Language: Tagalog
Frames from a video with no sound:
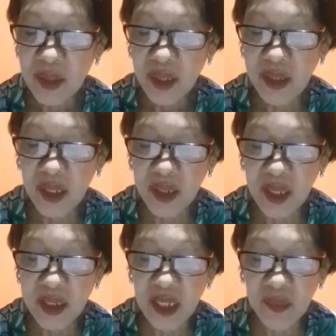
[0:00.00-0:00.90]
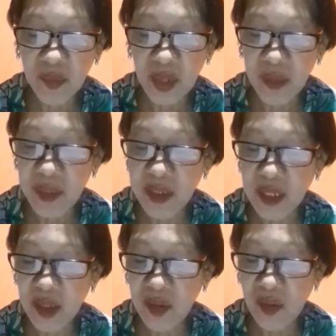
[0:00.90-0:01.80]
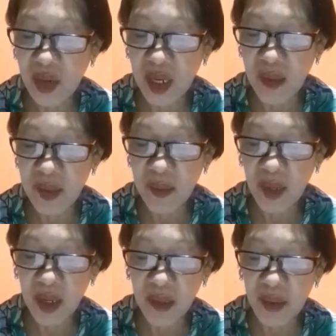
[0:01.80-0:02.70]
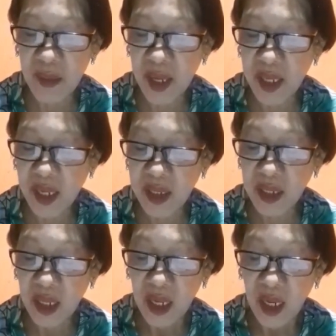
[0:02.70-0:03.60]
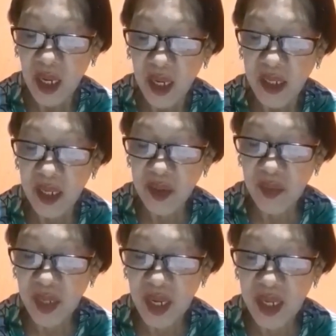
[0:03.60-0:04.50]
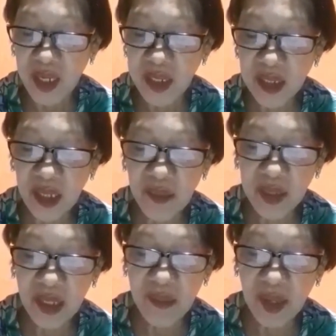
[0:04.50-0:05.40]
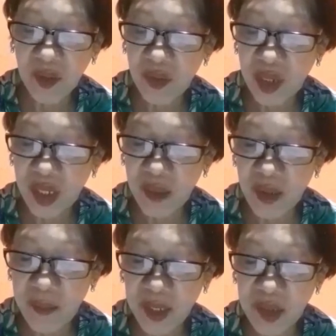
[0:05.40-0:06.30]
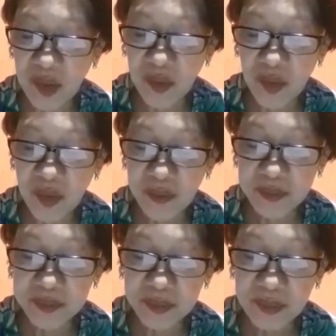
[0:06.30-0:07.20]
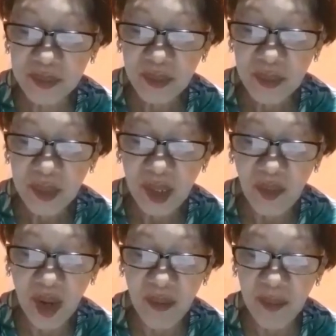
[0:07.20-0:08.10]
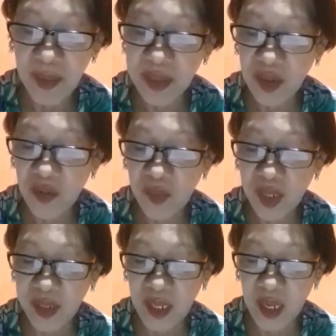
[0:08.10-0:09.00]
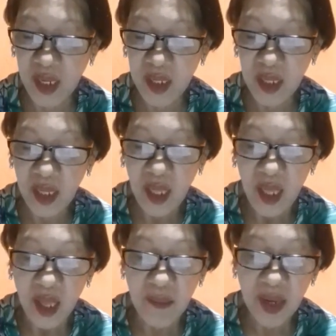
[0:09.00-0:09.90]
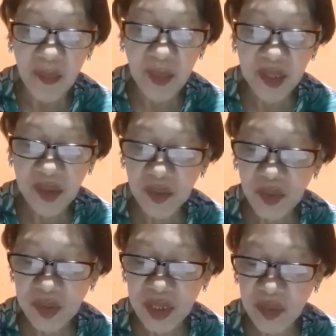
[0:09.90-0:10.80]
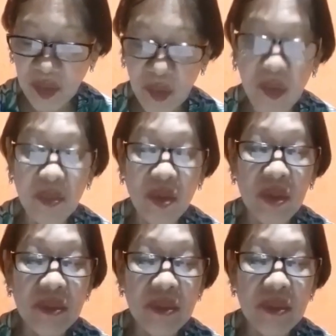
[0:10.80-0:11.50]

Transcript: Itinatas po namin sa inyo ang aming mga kababayan na dumaranas ng iba't ibang uri ng mga pagsubok. Nawa mapagtagumpayan nila ang mga pagsubok sa tulong mo.